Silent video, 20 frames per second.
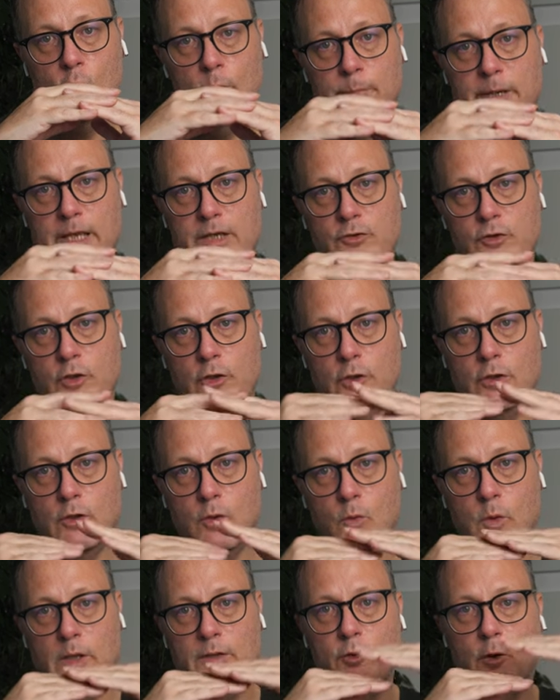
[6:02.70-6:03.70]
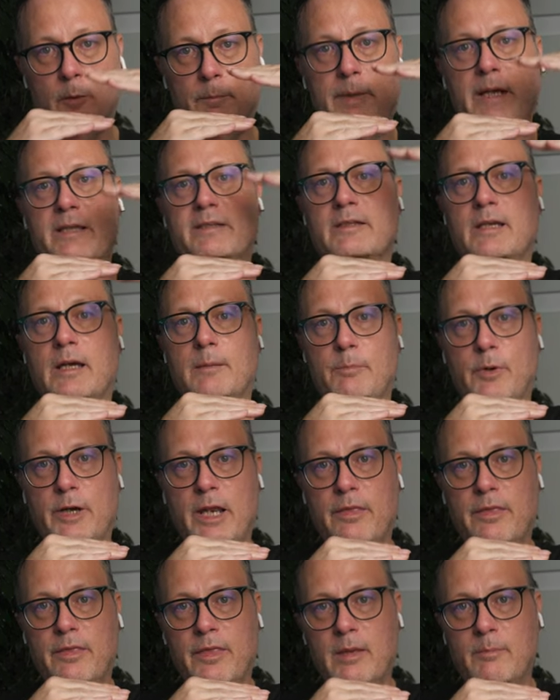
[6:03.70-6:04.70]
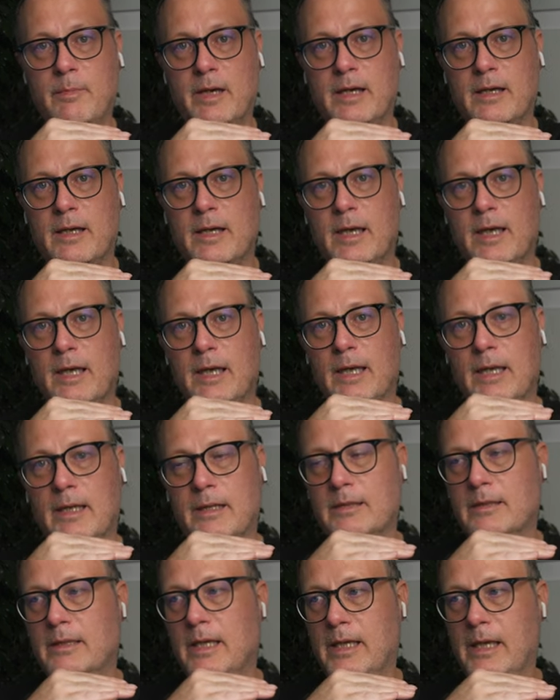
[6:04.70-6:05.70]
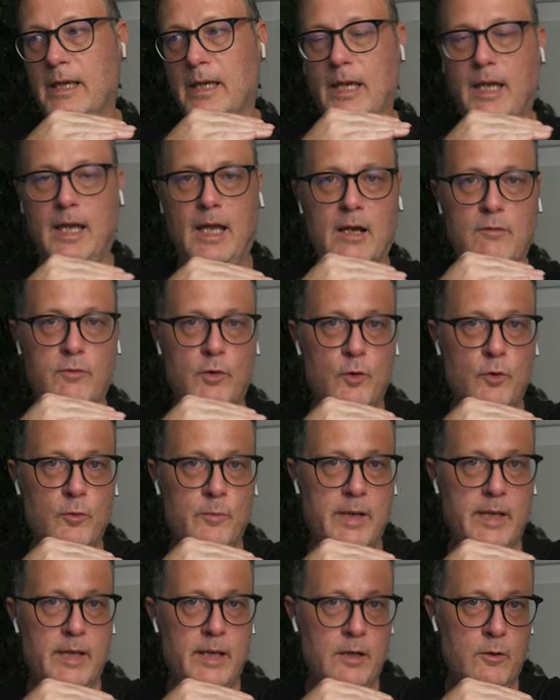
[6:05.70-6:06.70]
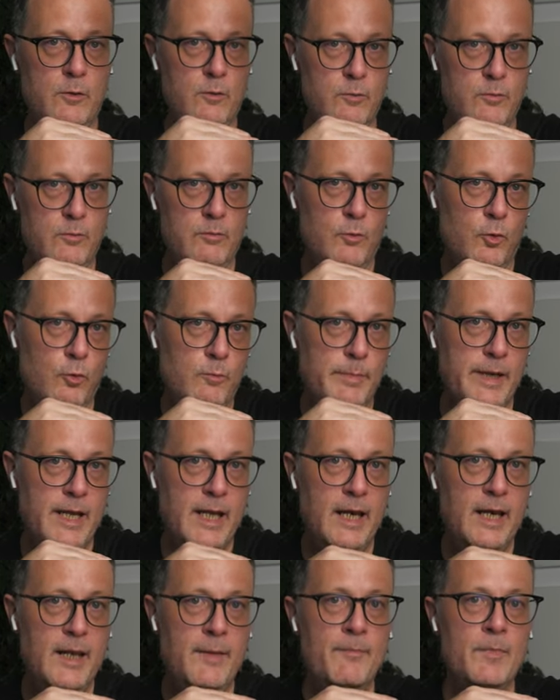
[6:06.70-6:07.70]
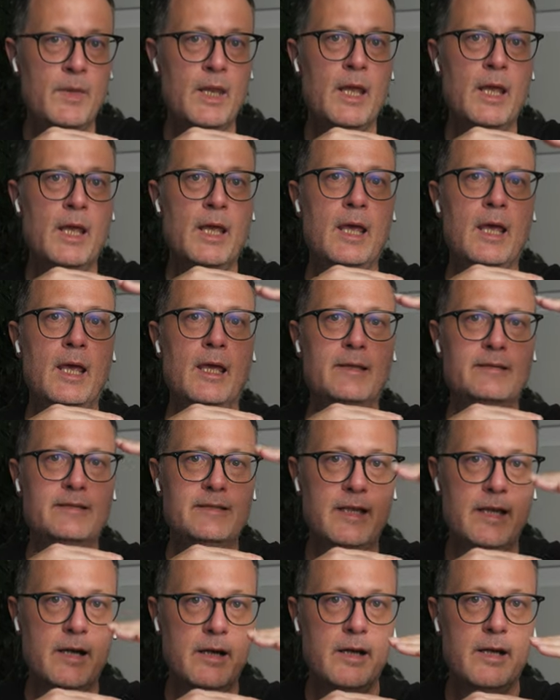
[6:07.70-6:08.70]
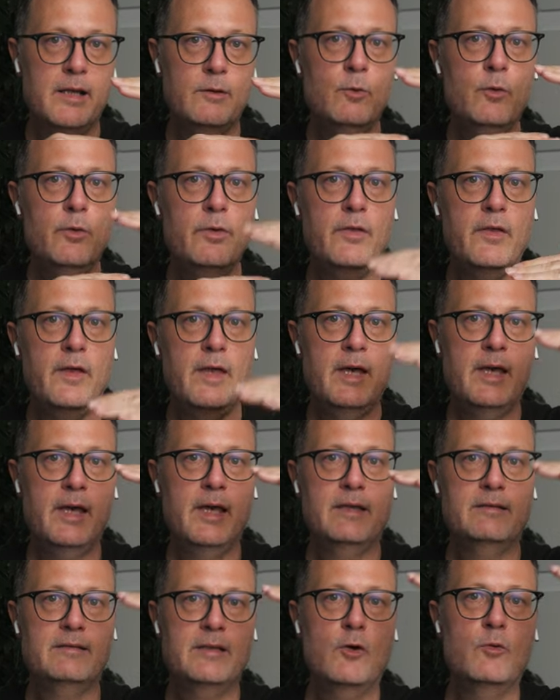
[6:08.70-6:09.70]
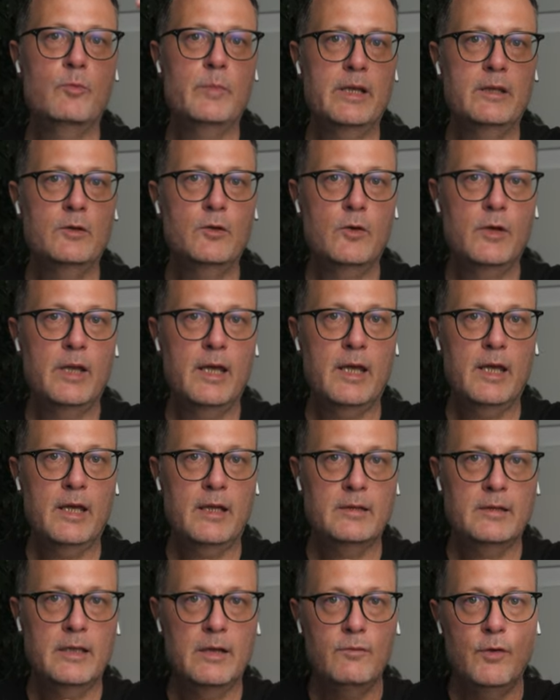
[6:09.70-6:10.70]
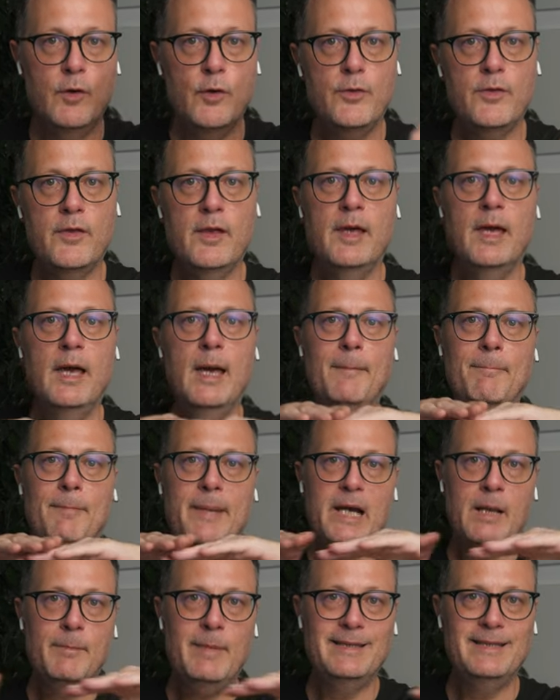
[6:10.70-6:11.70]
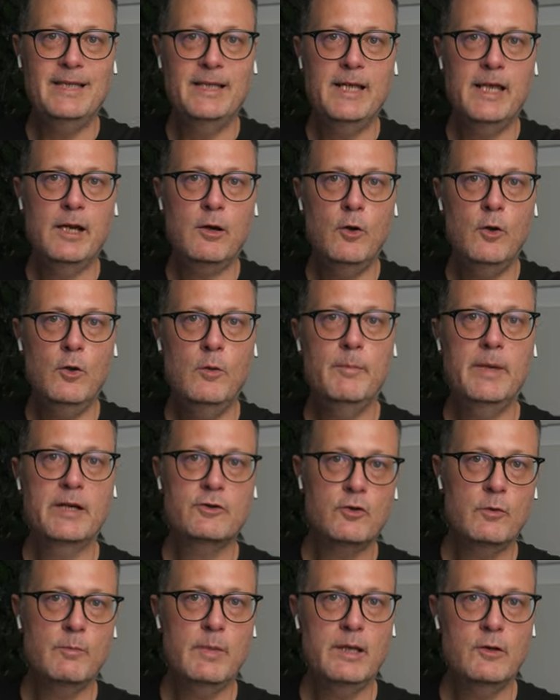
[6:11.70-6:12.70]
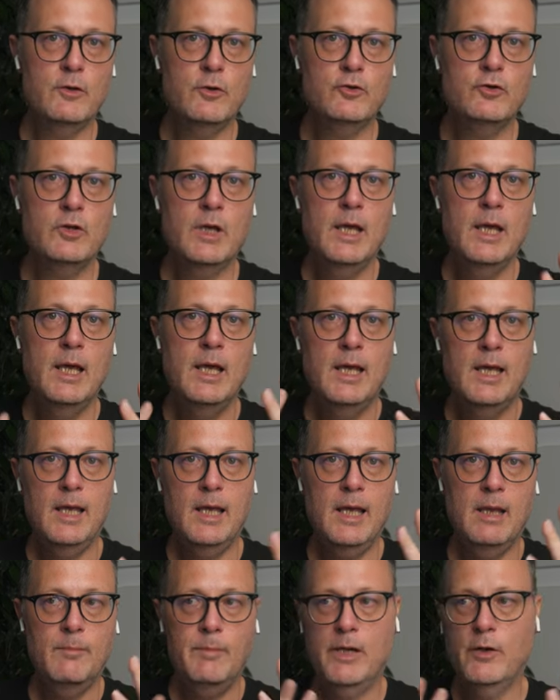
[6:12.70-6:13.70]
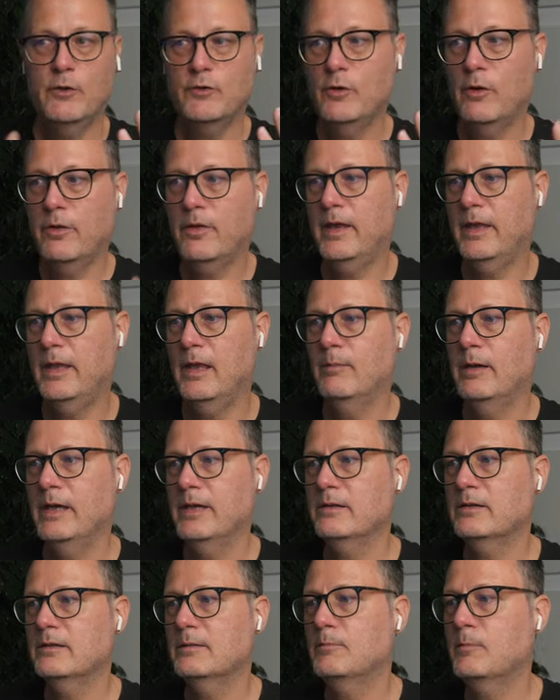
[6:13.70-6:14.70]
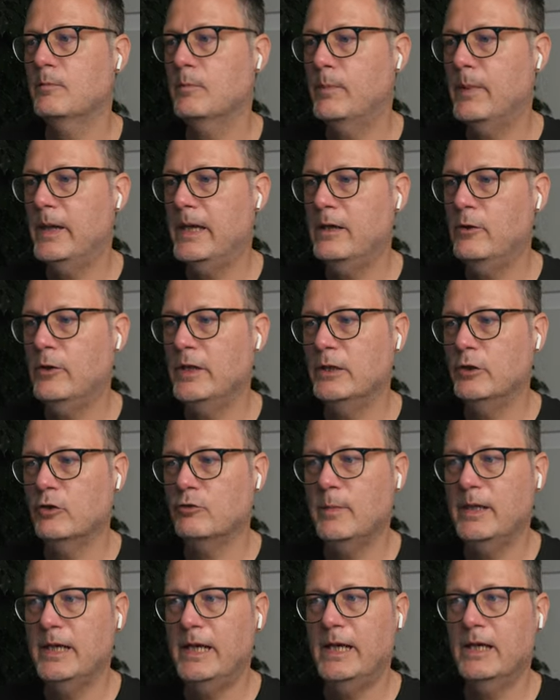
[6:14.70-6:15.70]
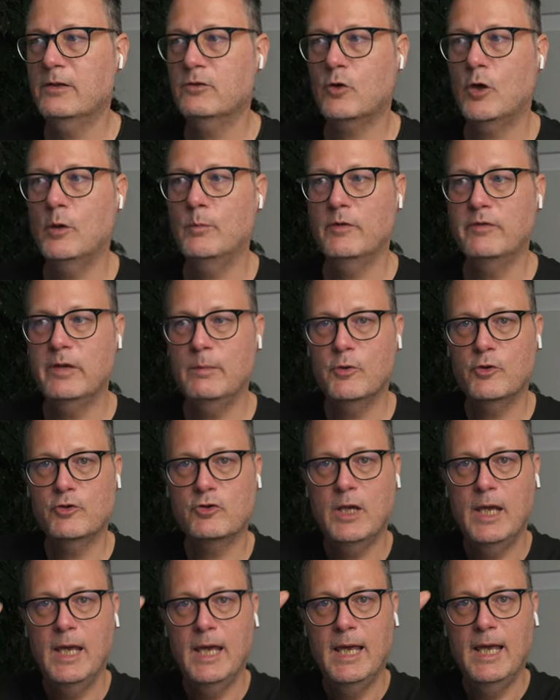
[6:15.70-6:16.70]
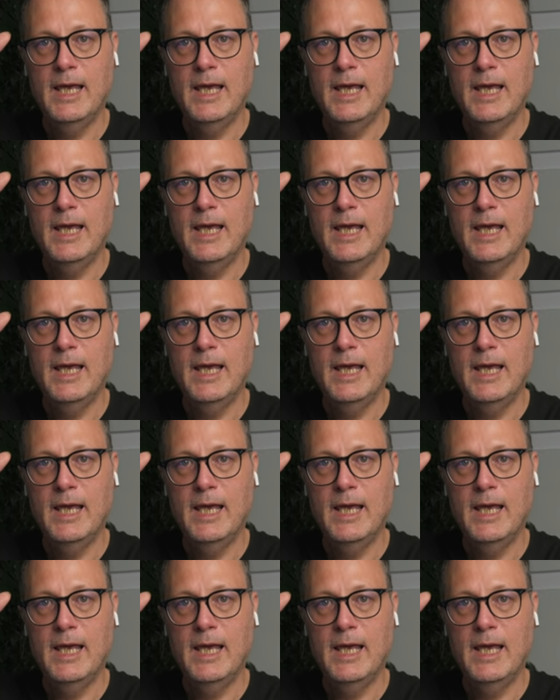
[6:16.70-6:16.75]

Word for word: compresor, cuando pasa por encima del volumen um-, umbral, se reduce ese aumento de, de voz para mantenerlo más o menos en menos 12 dB. Pero de todas maneras, como vemos